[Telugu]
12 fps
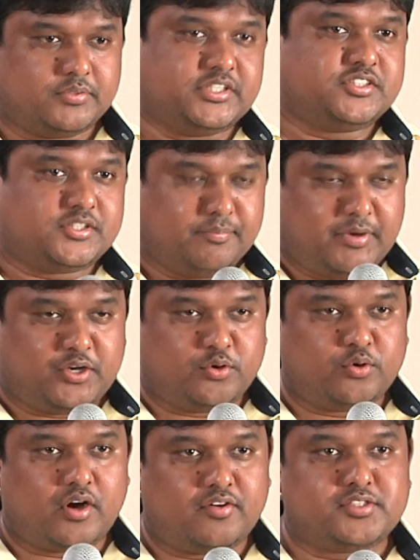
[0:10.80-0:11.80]
జస్ట్ uh, మీ టూ
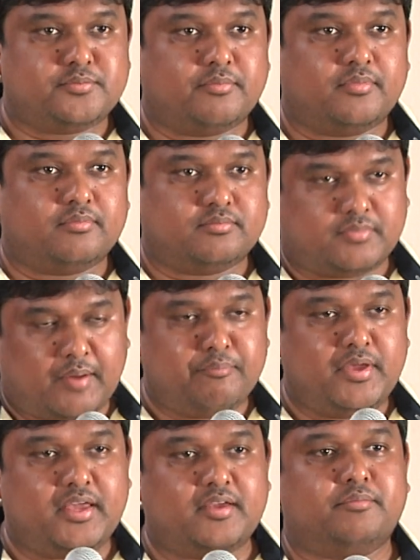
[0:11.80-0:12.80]
అవర్స్
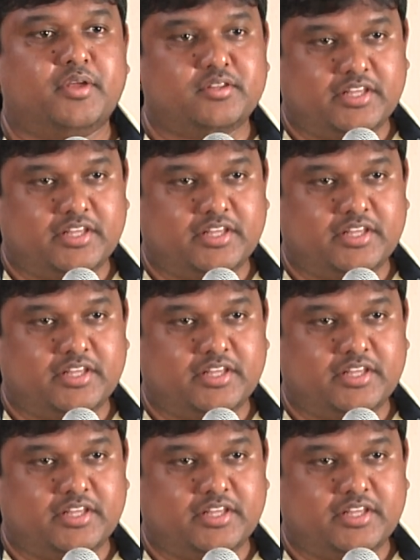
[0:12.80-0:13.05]
నమ్మి మీరు